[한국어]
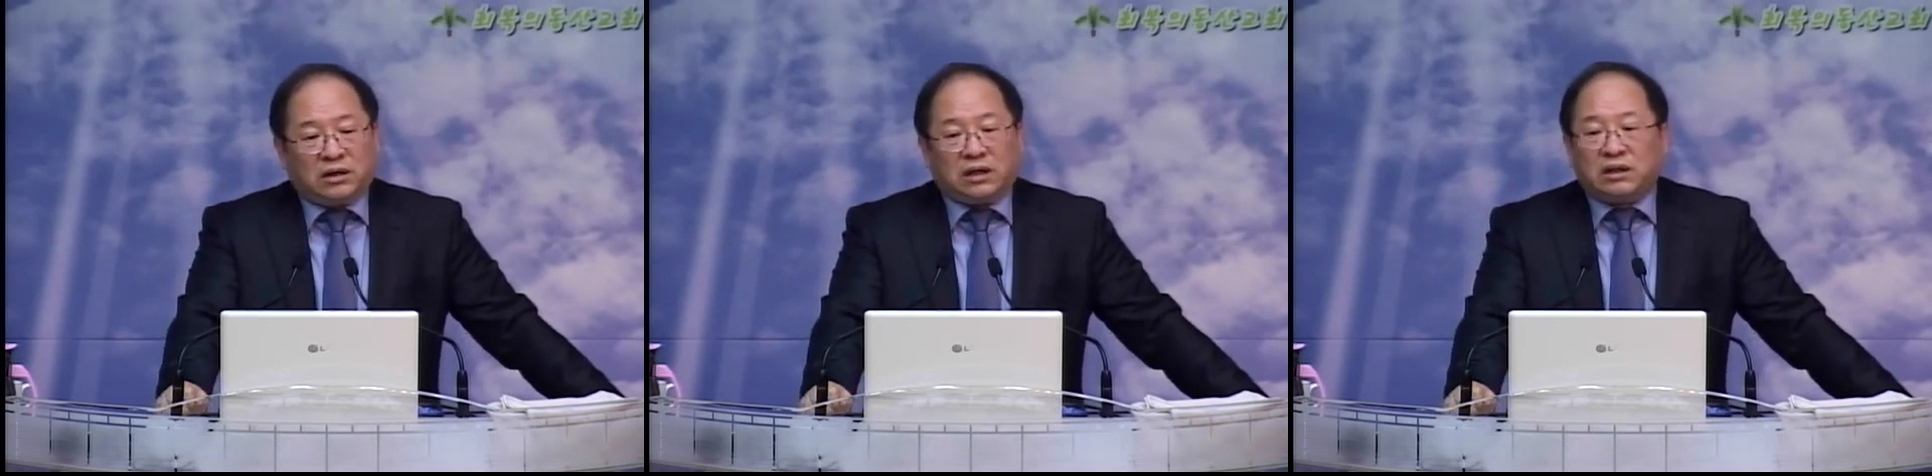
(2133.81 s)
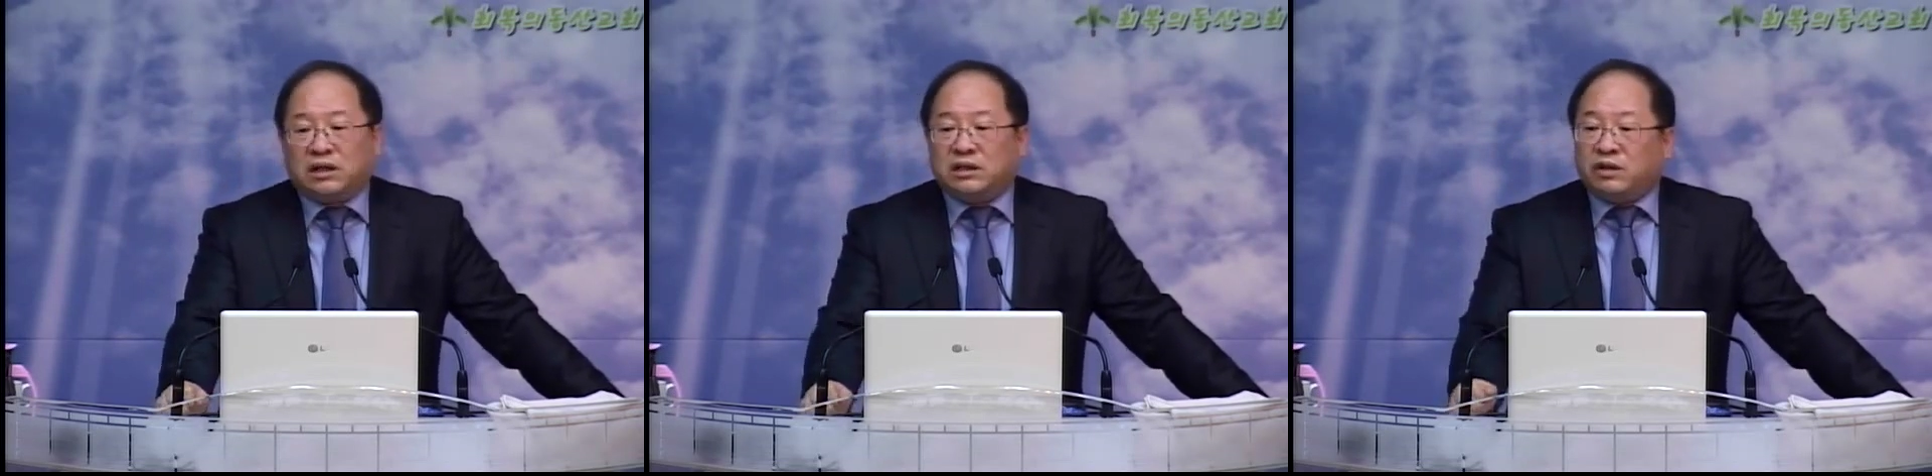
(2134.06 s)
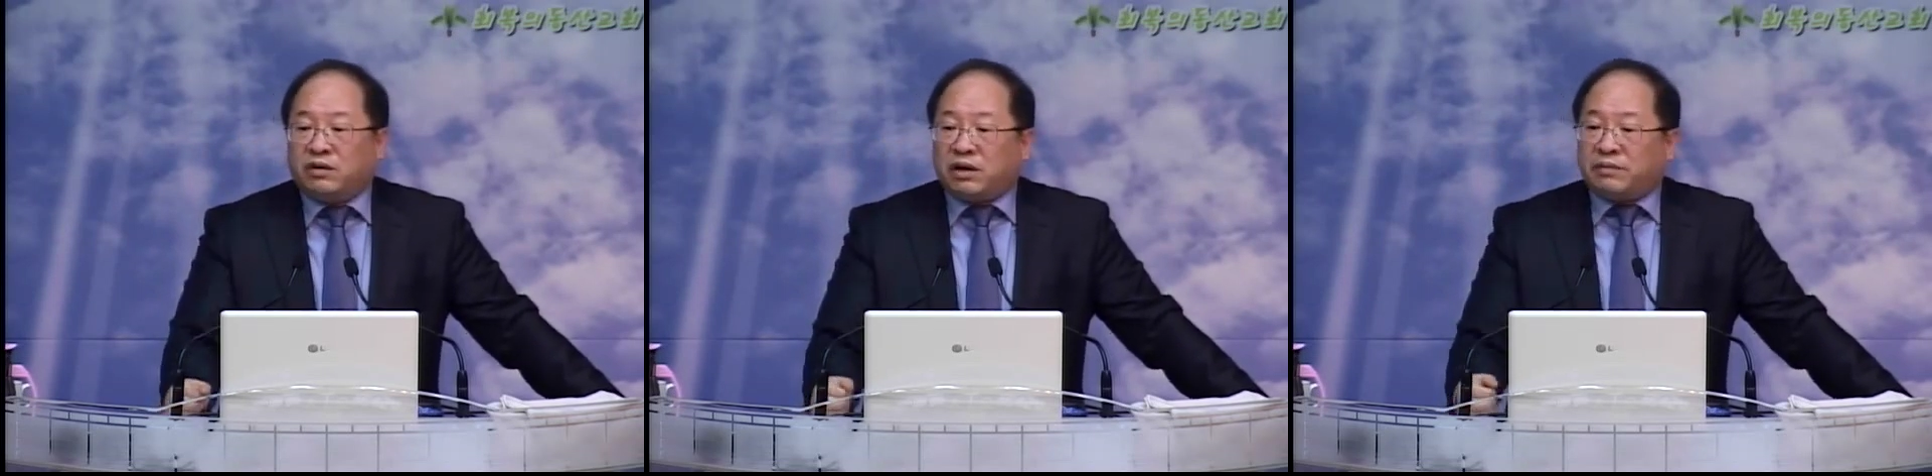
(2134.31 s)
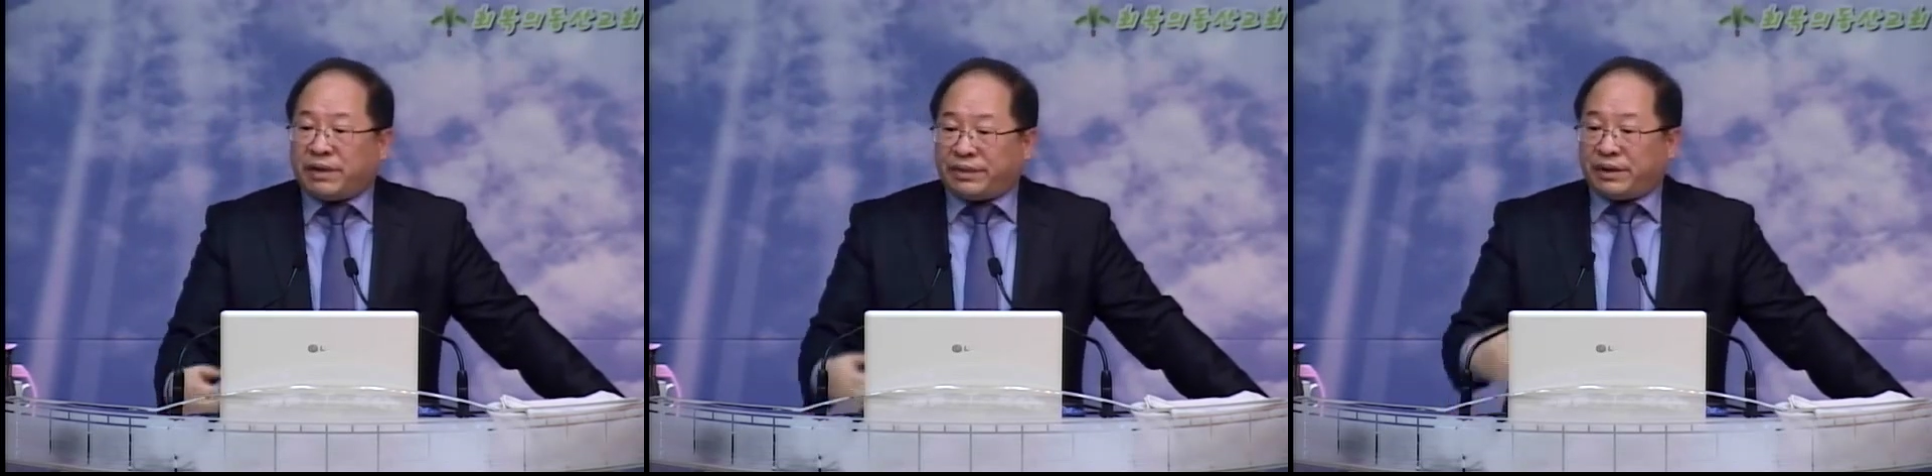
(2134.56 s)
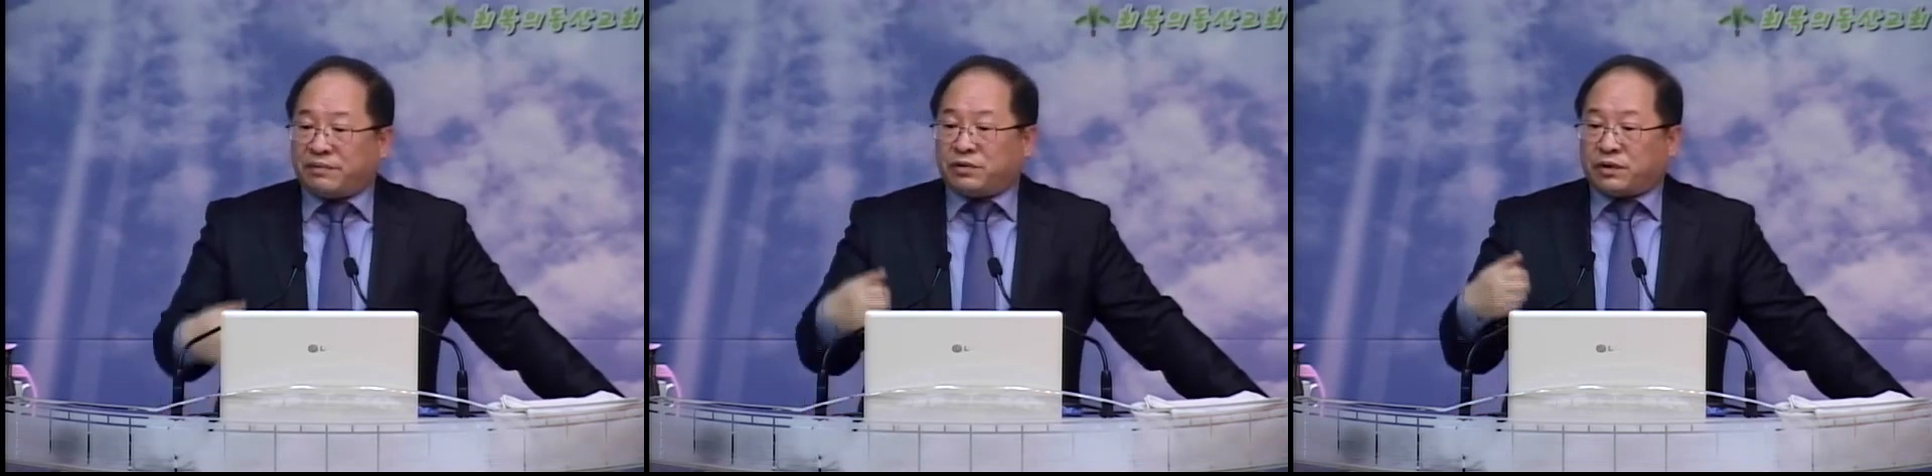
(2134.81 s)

하나님과의 만남